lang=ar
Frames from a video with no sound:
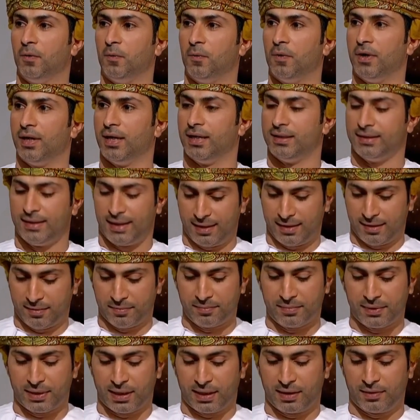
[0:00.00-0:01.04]

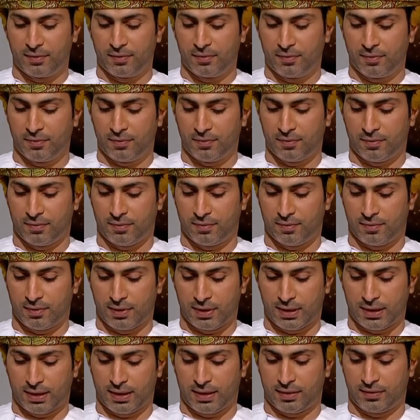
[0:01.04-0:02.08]
ونعلم بانه
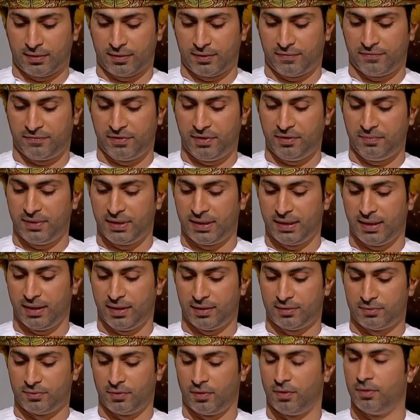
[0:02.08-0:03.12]
يعني في
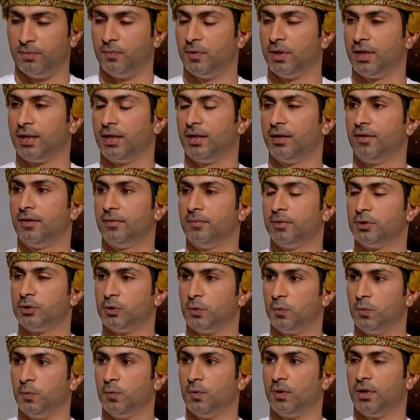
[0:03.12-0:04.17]
ميناء الدقم هناك ايضا
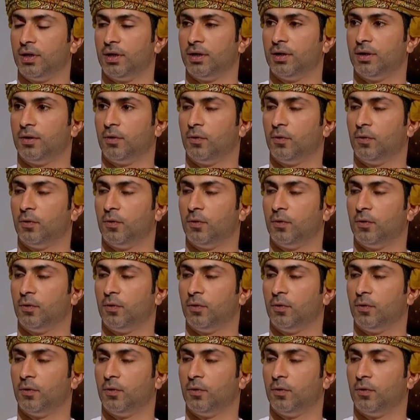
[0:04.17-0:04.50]
مشروع